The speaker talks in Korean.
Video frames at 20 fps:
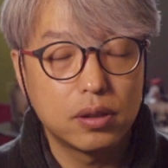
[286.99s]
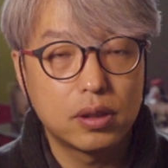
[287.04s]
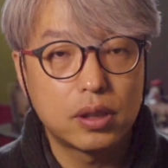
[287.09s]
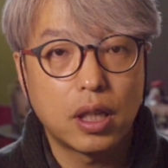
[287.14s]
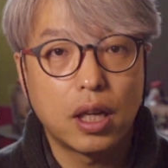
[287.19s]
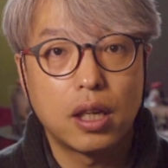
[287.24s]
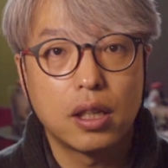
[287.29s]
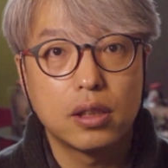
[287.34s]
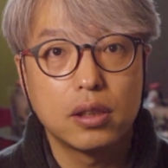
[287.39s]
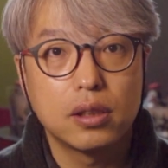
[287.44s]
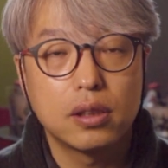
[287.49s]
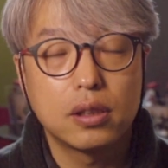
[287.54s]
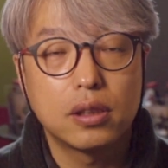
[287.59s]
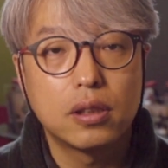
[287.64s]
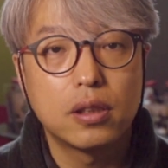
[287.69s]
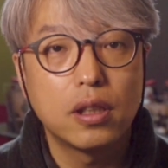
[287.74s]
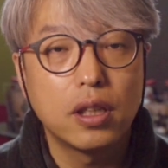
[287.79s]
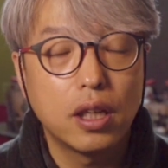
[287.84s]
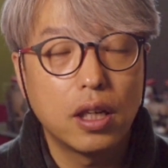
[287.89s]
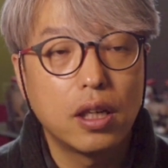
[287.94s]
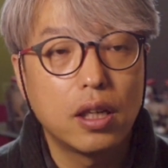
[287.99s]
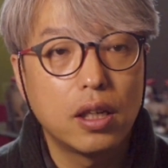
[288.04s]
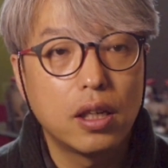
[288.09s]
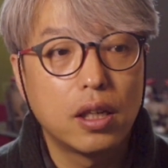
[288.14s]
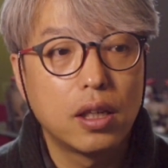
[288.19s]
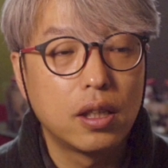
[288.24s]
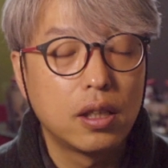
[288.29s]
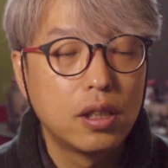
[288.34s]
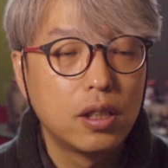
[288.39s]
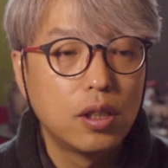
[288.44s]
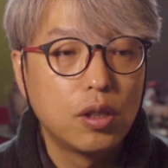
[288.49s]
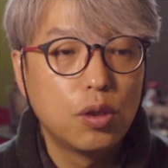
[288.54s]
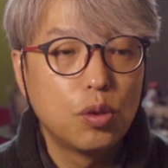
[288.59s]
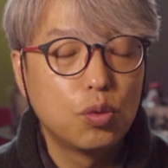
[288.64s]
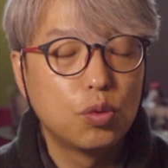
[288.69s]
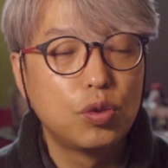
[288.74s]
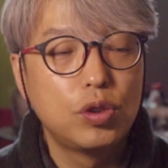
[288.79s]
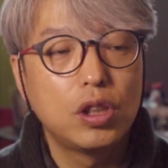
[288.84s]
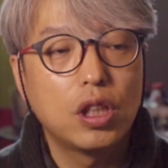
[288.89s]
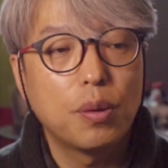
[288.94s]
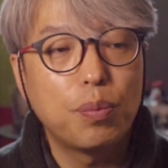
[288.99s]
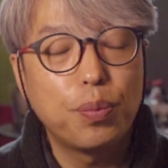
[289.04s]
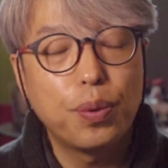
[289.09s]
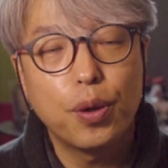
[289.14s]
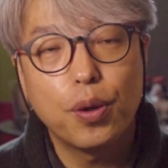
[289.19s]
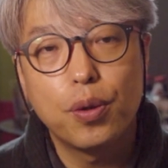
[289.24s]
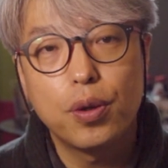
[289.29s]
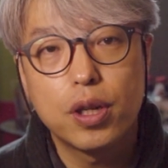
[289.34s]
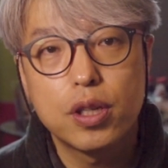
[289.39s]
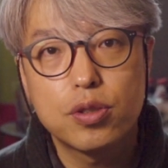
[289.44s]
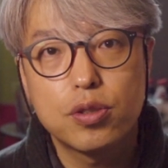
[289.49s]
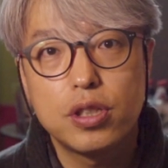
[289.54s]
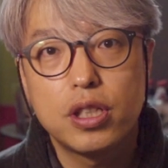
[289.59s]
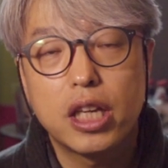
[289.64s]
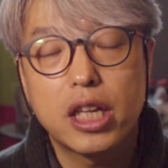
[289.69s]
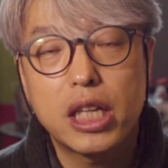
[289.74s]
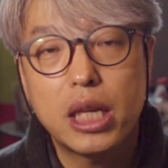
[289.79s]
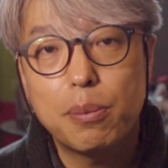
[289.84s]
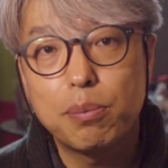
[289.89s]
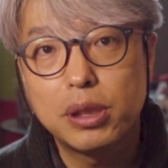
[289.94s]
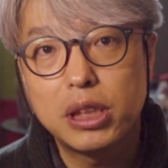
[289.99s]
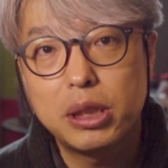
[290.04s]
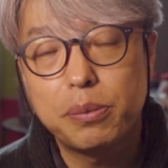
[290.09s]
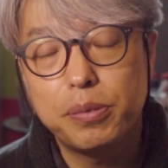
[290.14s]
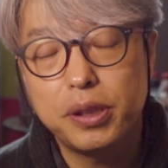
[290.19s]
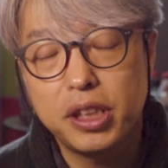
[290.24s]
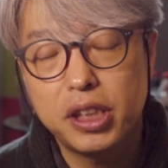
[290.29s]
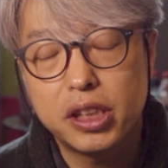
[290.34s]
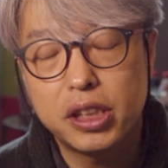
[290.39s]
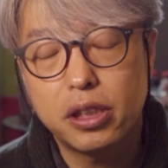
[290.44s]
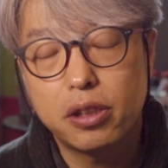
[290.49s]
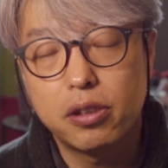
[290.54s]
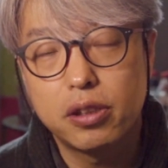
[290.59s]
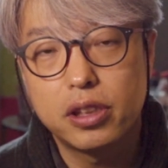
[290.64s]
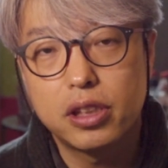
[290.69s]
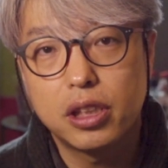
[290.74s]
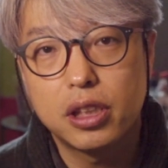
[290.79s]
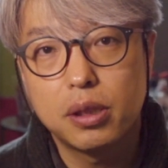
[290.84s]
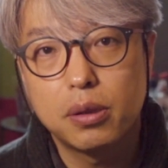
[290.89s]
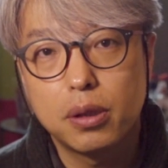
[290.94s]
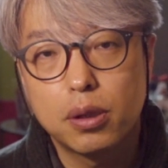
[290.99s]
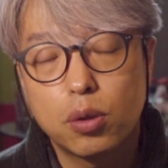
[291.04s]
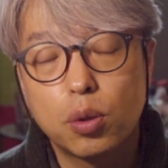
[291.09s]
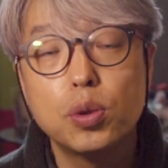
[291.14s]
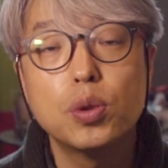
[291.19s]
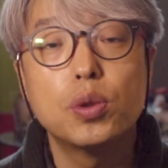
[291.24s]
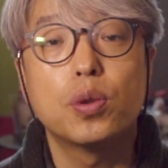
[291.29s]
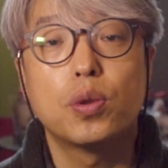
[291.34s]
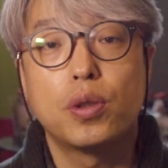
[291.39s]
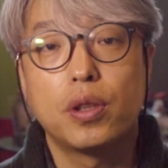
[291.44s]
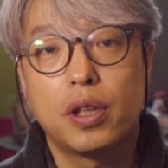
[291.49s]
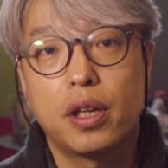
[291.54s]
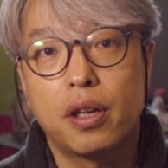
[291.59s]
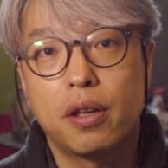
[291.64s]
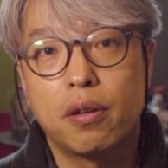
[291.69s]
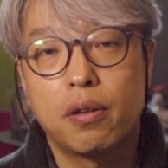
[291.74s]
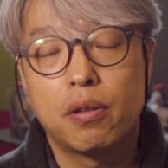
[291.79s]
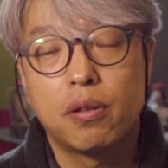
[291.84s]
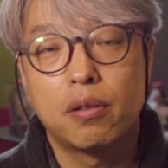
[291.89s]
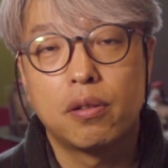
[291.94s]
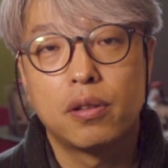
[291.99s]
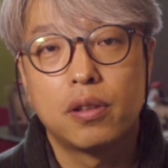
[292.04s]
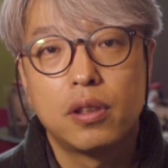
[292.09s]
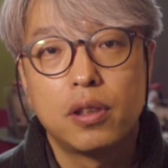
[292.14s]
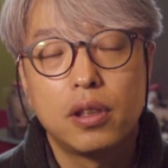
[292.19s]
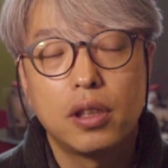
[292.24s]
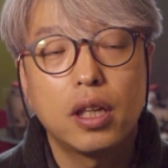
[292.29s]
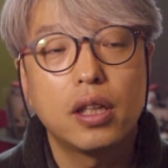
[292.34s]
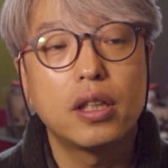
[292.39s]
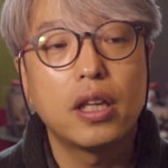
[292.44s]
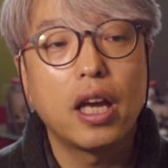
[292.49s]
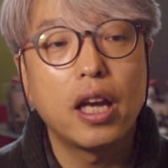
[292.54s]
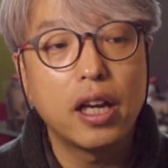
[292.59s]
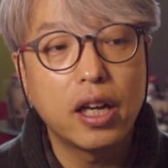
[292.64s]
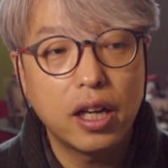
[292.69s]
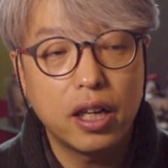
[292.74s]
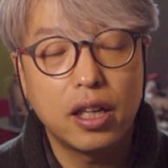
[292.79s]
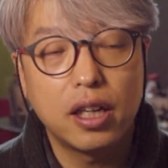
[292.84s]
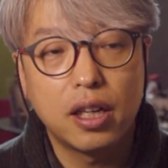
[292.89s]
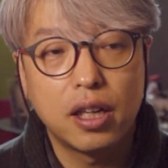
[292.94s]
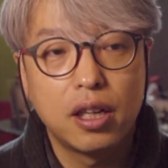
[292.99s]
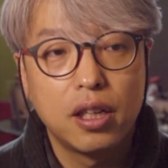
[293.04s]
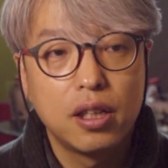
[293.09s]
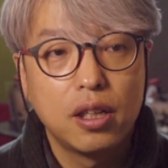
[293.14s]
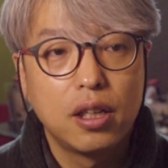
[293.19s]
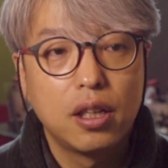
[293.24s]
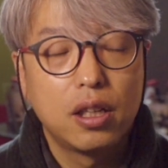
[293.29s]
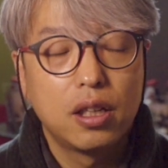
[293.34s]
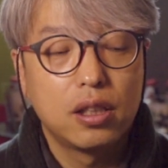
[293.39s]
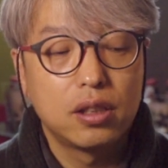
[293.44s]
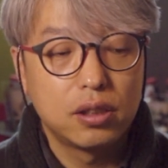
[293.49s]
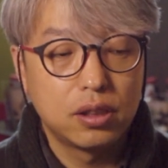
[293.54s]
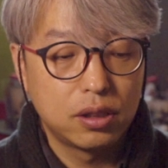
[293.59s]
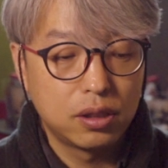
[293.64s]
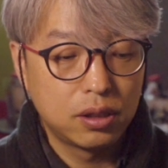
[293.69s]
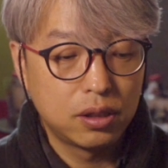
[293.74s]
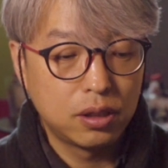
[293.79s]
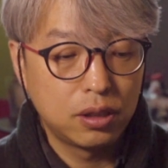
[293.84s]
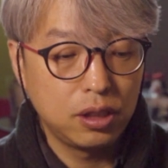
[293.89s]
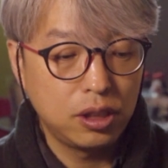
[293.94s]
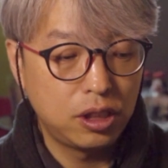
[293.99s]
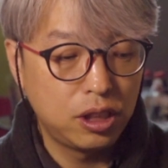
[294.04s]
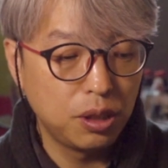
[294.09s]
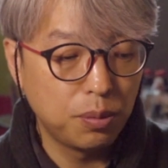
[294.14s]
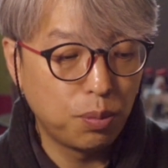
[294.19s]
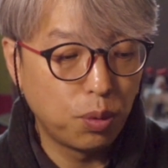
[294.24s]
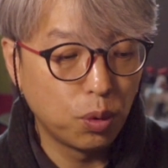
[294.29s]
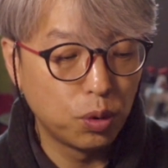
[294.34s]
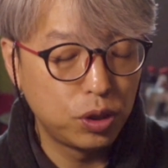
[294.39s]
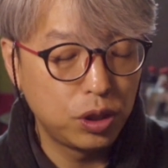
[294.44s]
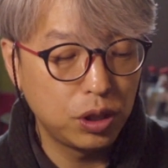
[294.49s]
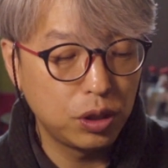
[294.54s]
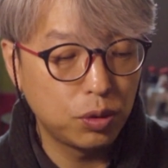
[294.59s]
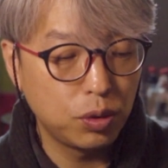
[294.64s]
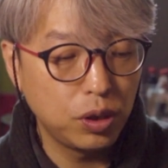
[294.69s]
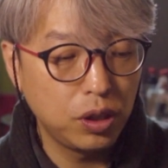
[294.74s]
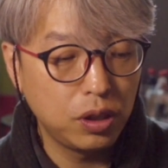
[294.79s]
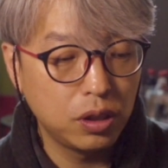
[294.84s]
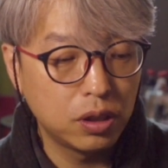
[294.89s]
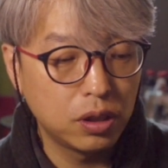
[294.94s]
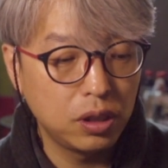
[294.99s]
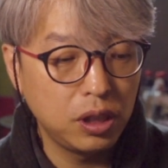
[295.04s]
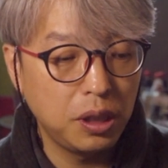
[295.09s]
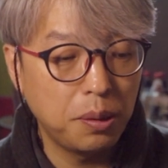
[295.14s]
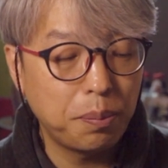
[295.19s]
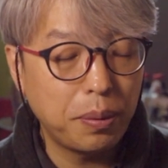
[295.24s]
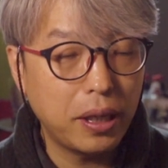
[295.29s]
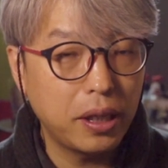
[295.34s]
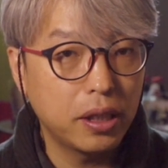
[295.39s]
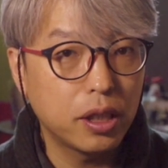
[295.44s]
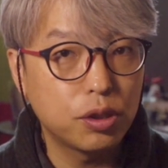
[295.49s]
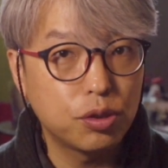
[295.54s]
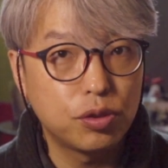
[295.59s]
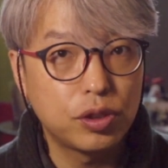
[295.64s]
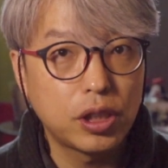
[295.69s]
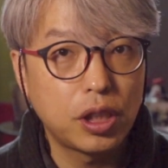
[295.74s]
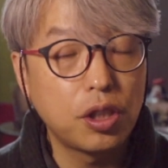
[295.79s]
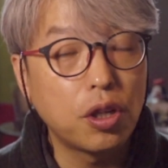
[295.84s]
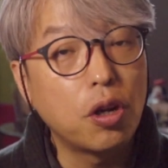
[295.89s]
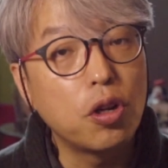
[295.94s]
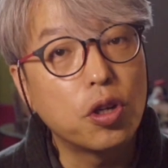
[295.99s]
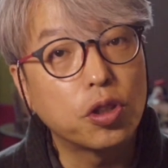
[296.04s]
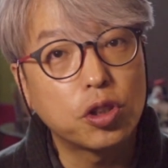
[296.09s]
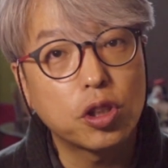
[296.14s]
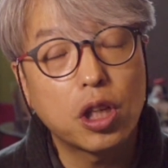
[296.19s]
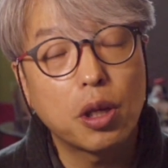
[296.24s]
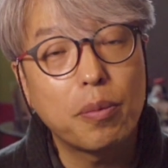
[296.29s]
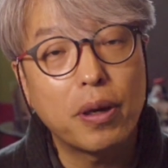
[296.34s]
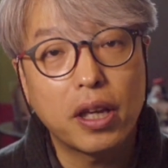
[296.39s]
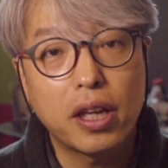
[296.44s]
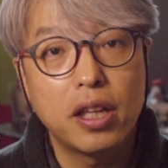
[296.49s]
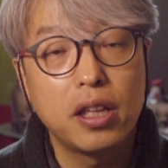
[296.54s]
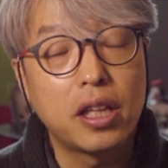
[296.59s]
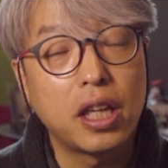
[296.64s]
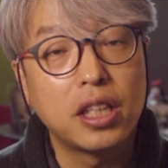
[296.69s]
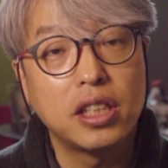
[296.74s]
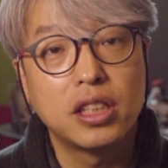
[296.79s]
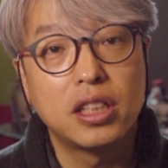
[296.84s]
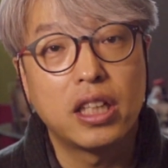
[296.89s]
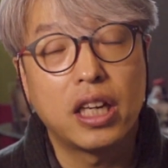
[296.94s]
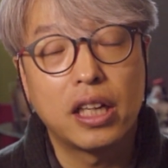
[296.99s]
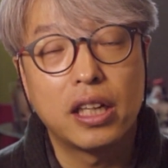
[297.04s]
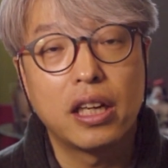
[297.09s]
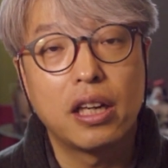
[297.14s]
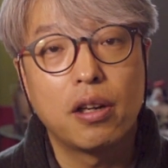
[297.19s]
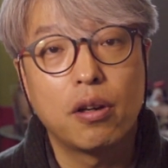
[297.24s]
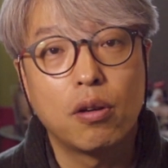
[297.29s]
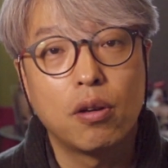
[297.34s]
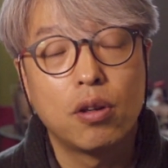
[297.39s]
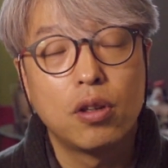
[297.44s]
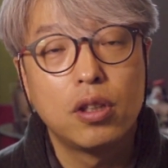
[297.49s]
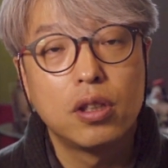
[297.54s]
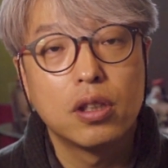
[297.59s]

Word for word: 자, 그러나 우리가 표현할 수, 이게 32채널짜리 콘솔이에요. 그러니까 얘가 지금 보시고 있는 이 페다 숫자는 16개밖에 되지는 않아요.